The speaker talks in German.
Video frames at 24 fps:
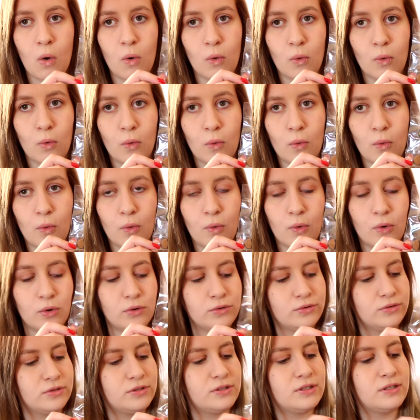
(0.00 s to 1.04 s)

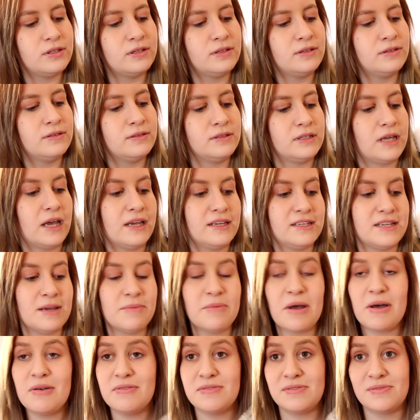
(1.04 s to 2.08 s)
Und ja, ich
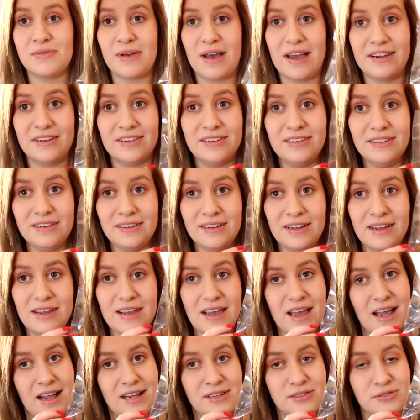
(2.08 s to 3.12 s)
habe auch so einen.
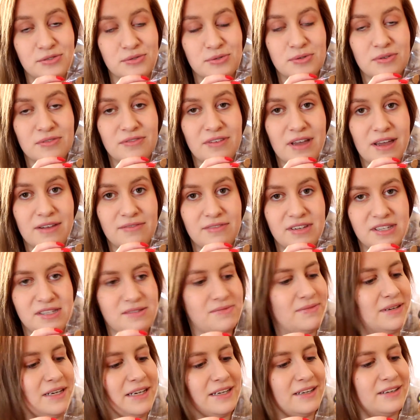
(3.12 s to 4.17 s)
Also wären wir
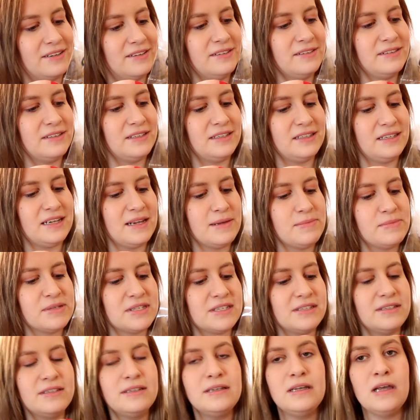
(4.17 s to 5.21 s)
Zwillinge in dem
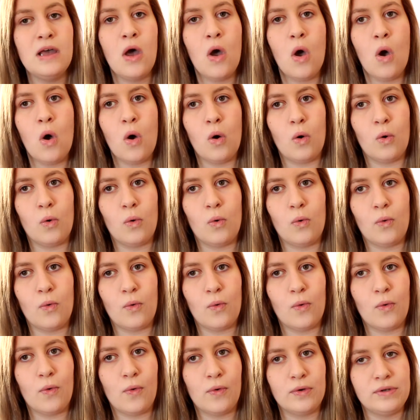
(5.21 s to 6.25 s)
Sinne.
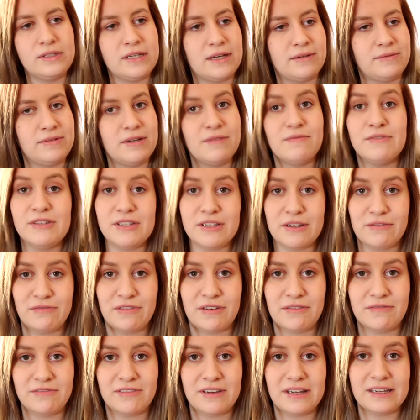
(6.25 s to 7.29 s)
Und ja, den würde ich auf
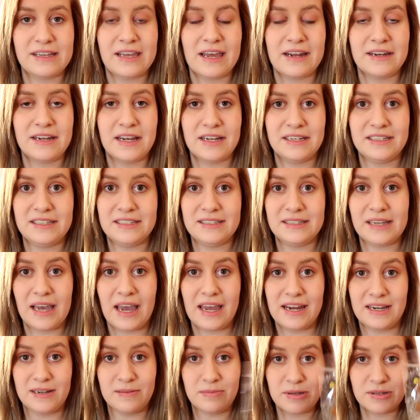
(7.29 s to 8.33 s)
jeden Fall gerne an die
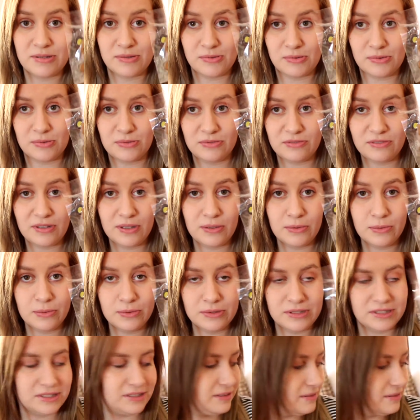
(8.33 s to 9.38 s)
eine Person verlosen.